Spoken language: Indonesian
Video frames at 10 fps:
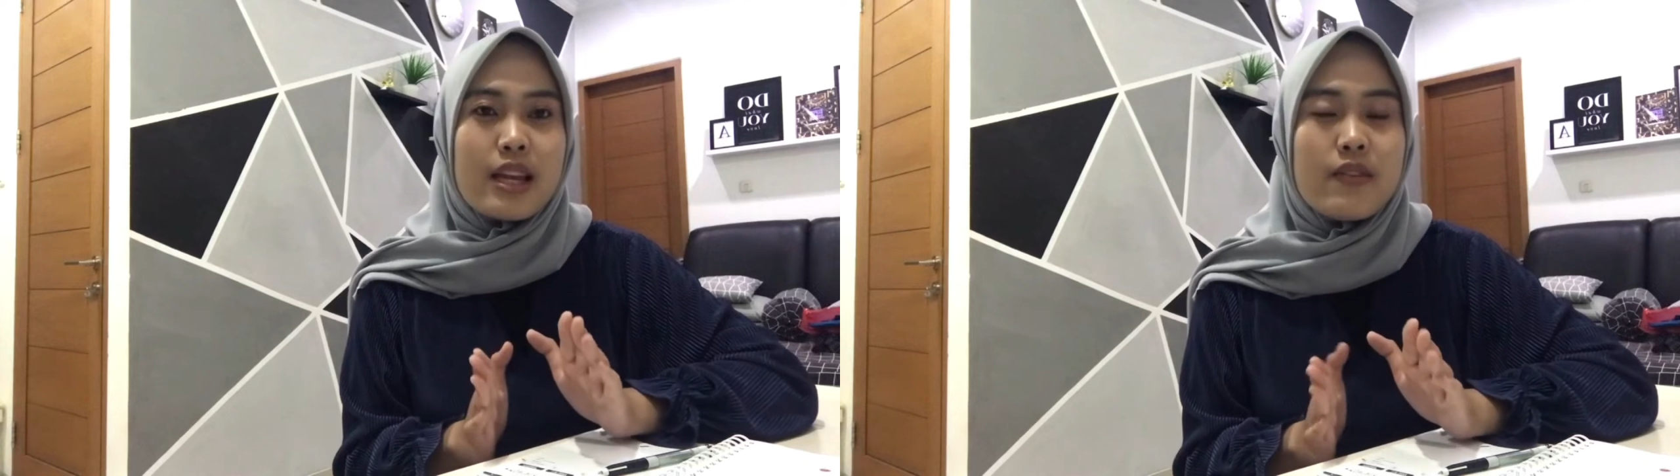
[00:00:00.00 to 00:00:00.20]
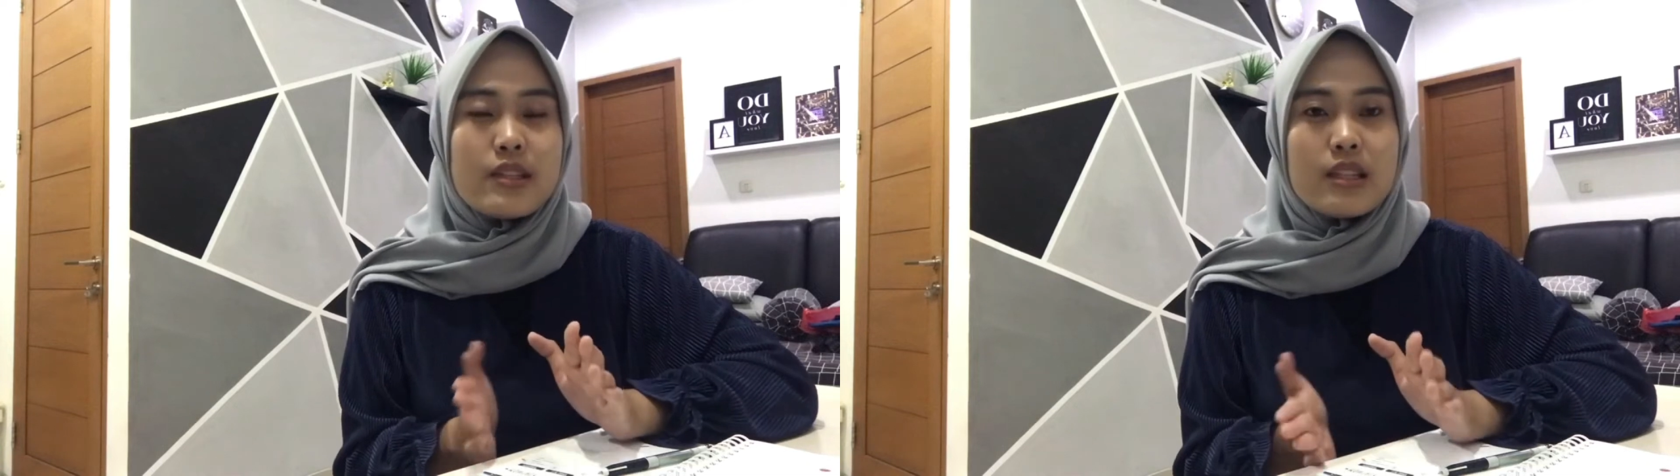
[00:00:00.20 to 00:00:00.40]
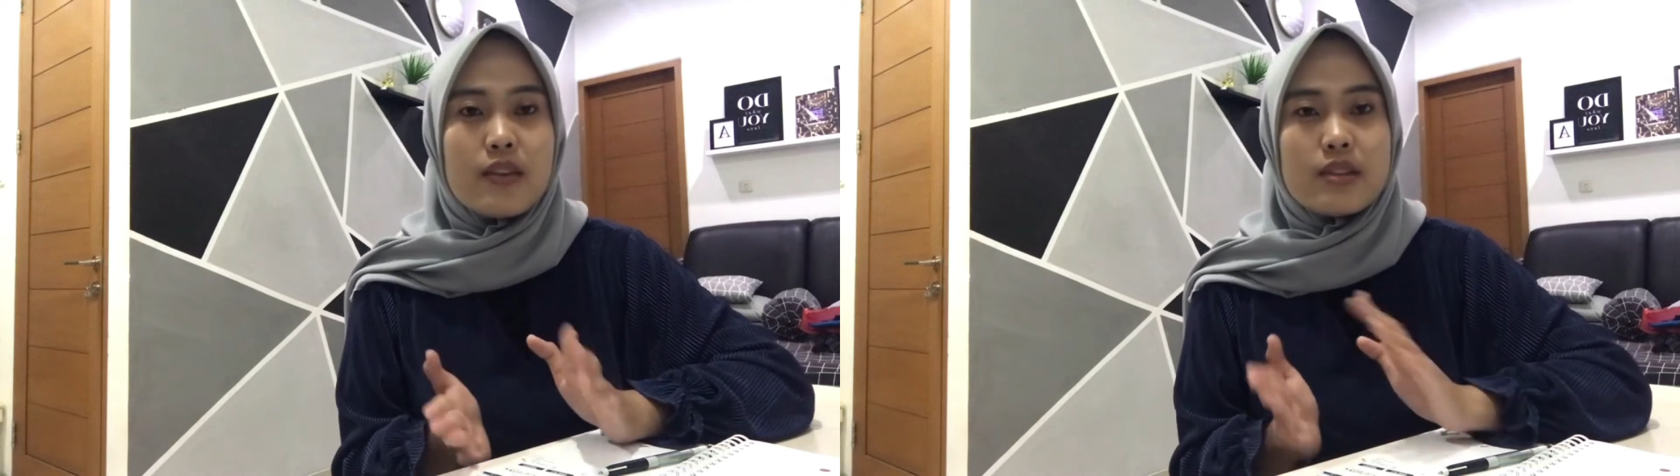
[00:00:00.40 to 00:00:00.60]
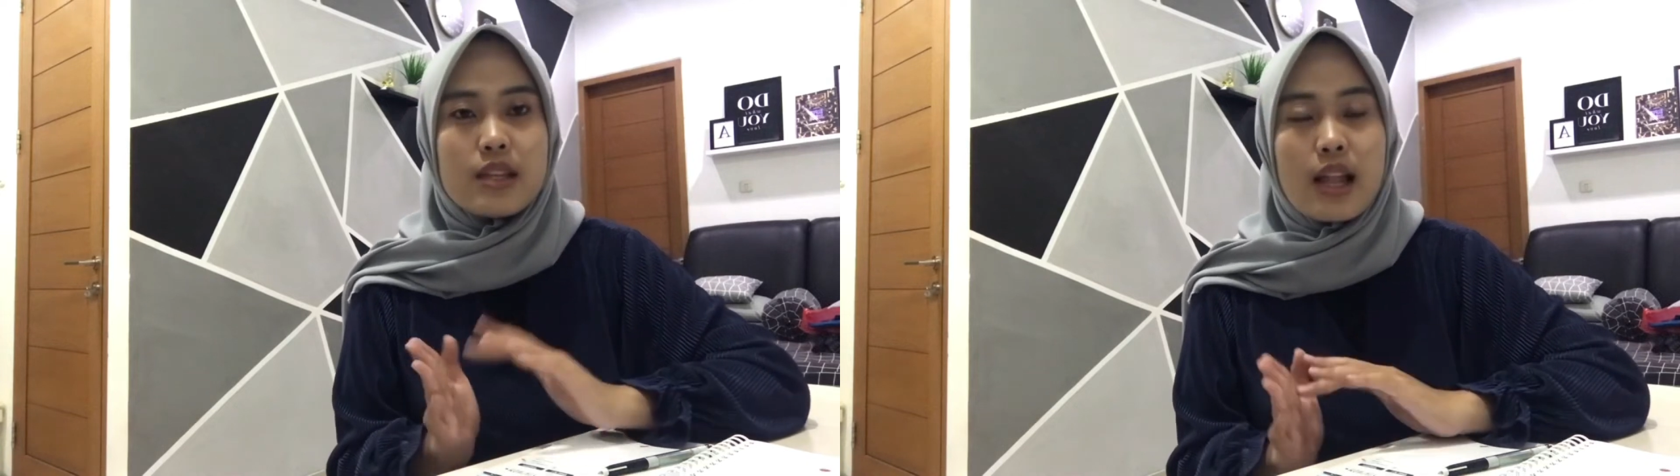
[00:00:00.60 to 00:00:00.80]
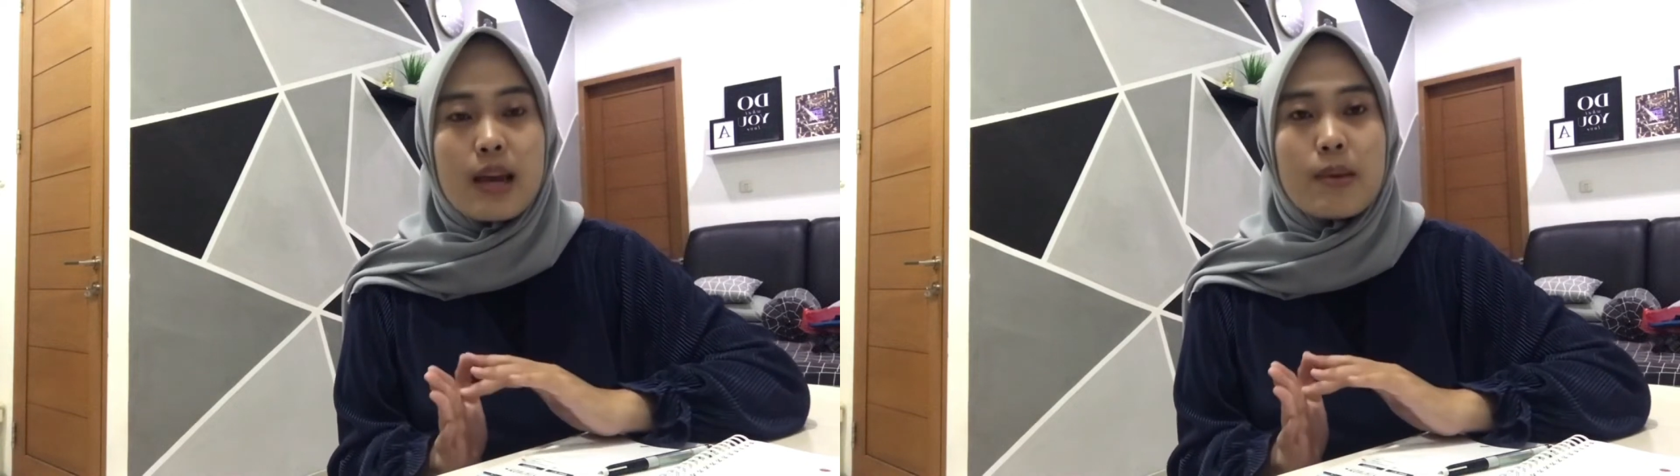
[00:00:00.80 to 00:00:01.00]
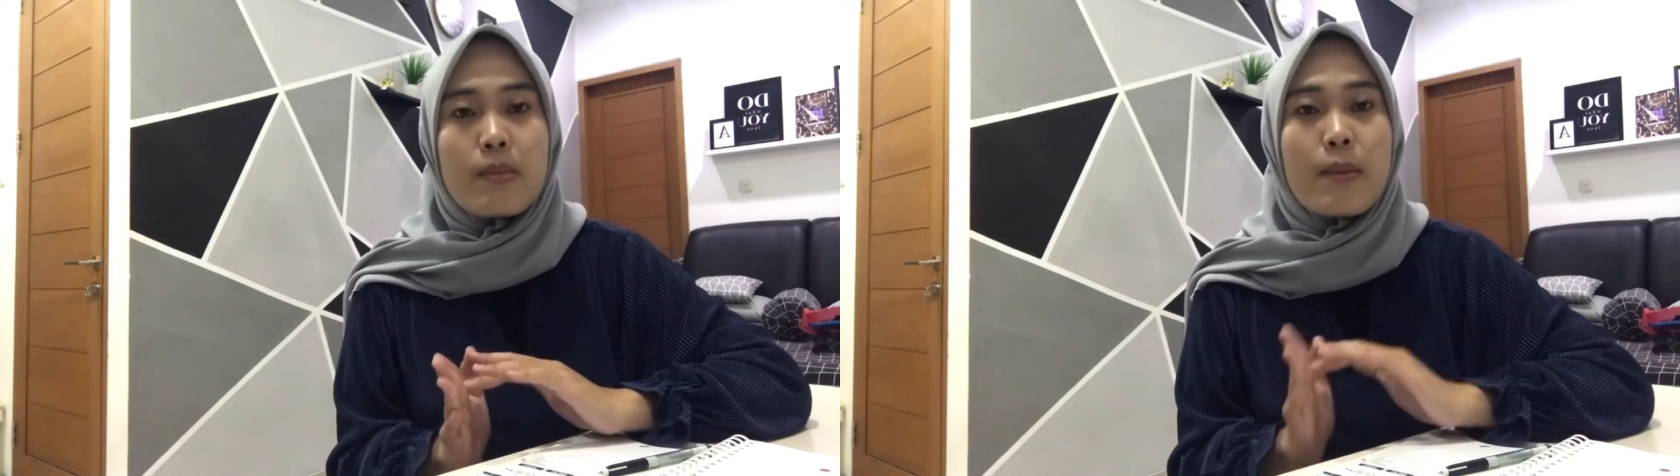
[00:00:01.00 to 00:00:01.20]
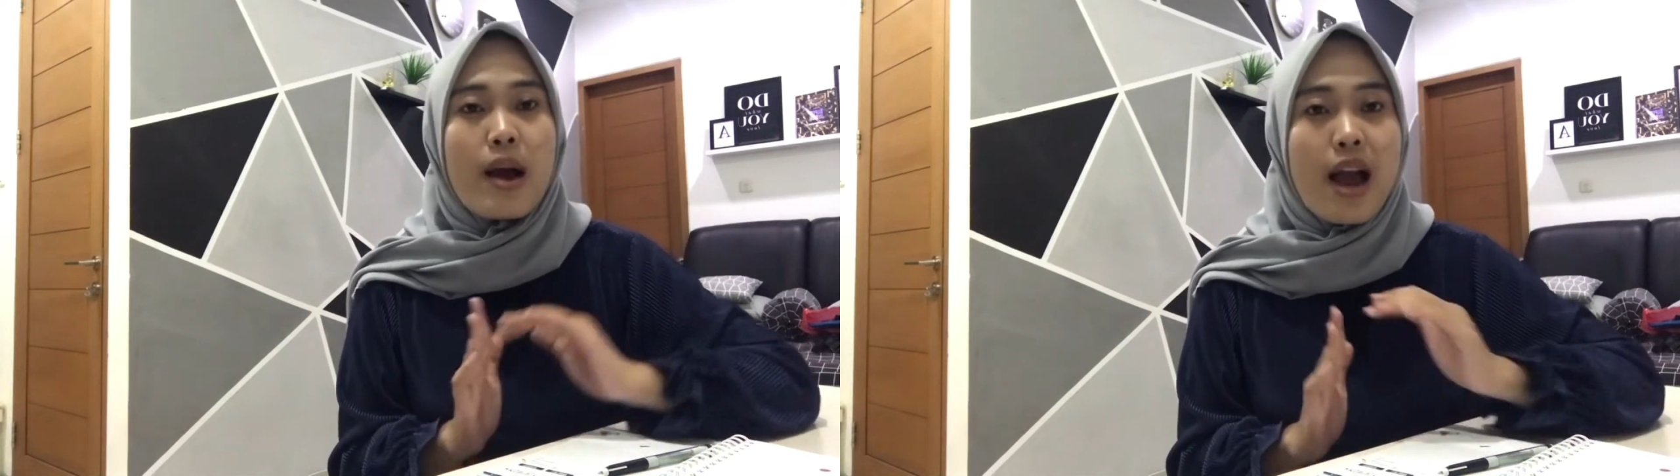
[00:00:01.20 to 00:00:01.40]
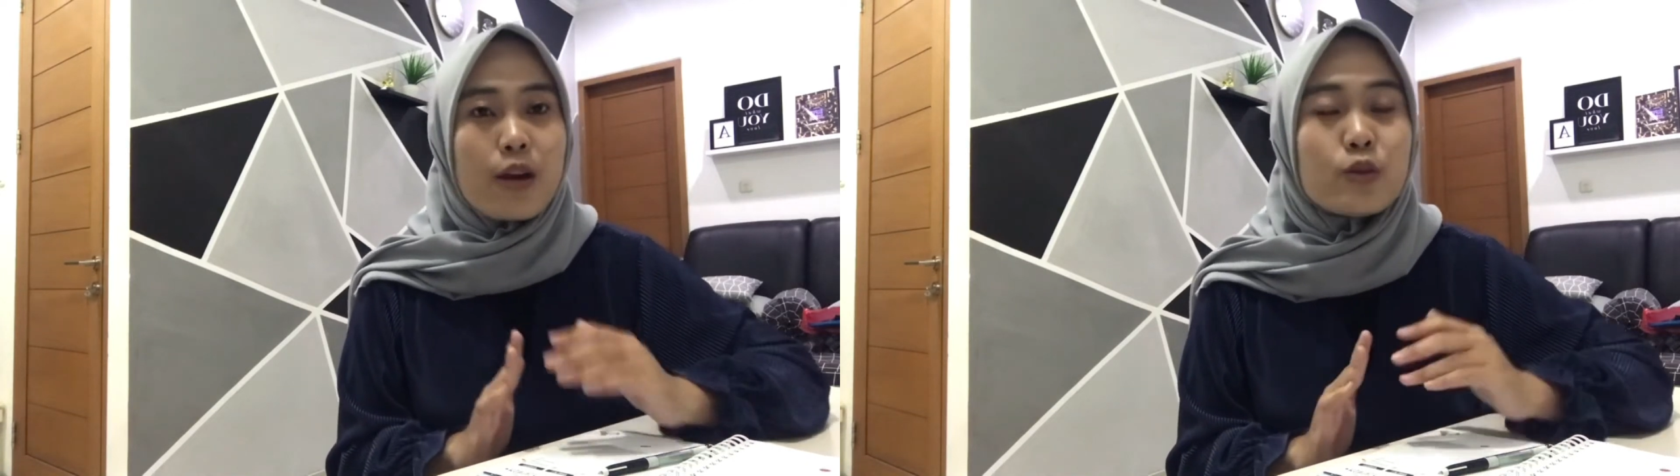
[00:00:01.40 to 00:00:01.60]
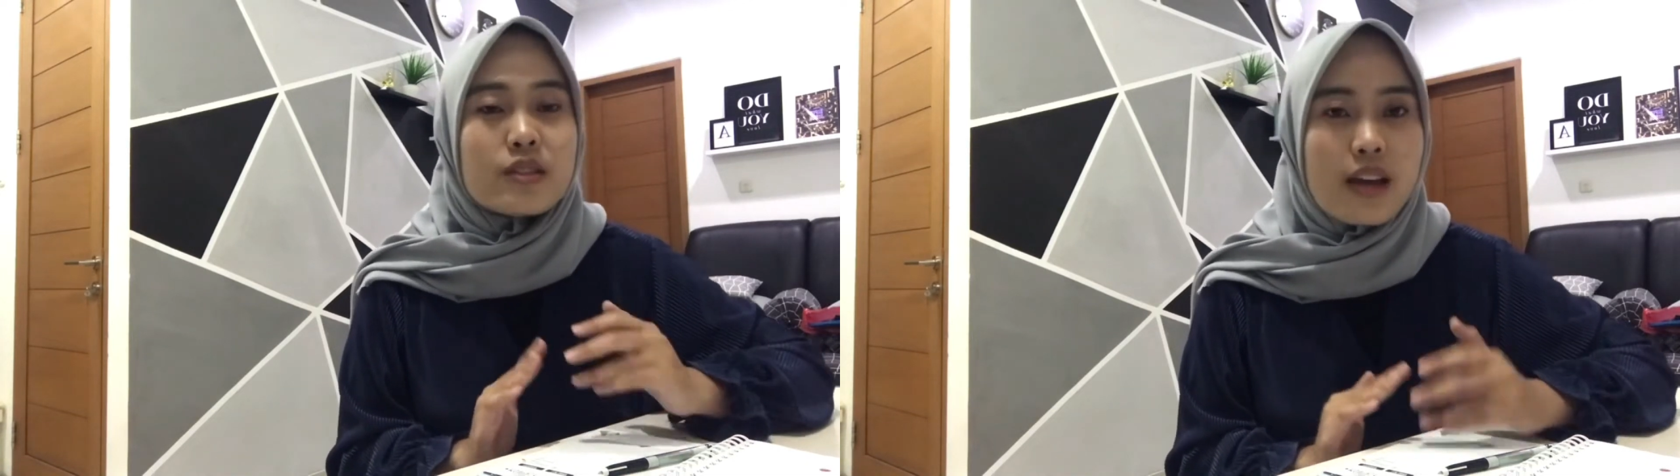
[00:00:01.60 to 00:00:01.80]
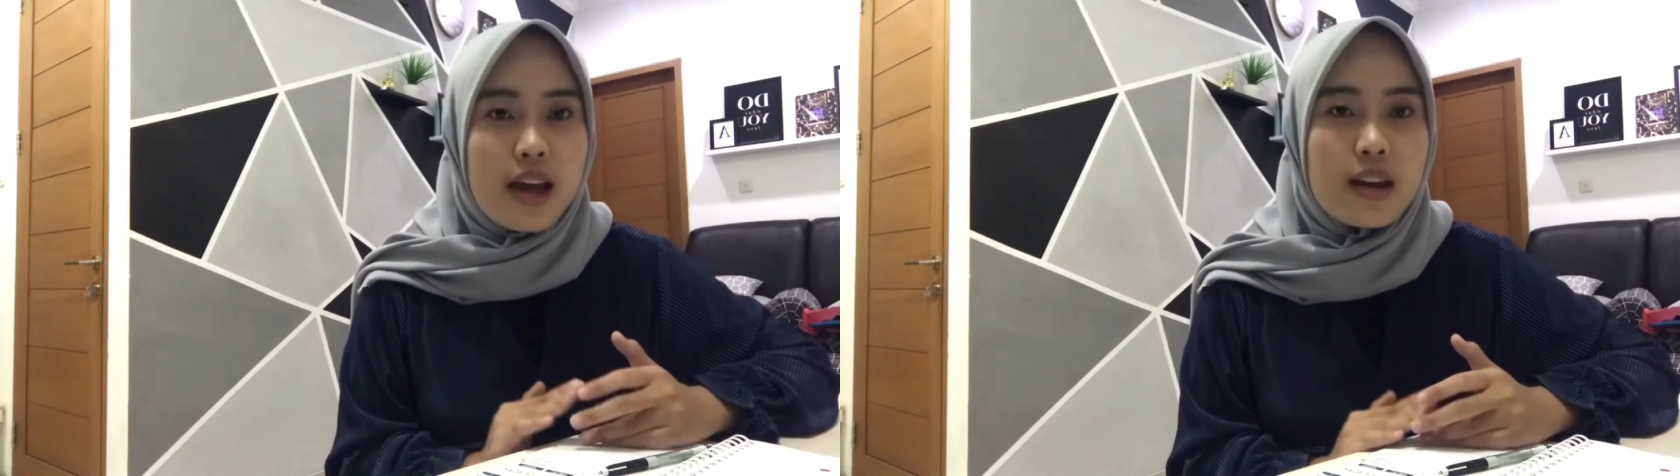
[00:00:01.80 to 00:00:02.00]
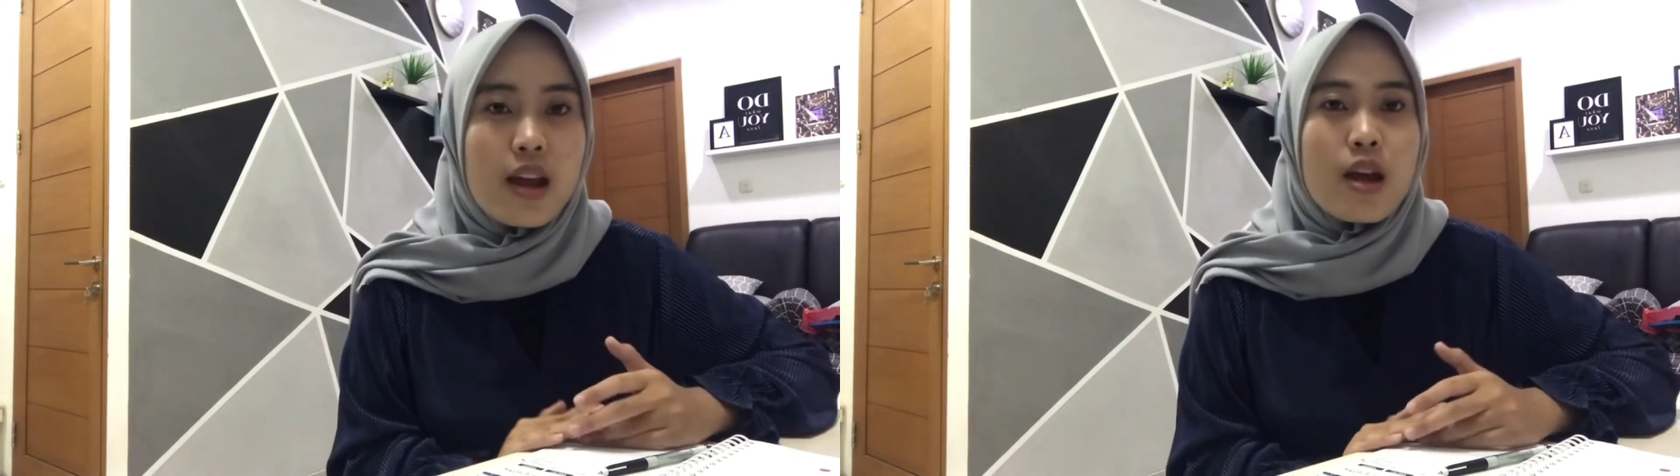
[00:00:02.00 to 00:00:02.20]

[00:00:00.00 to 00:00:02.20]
divisi-divisi lain memang mengharuskan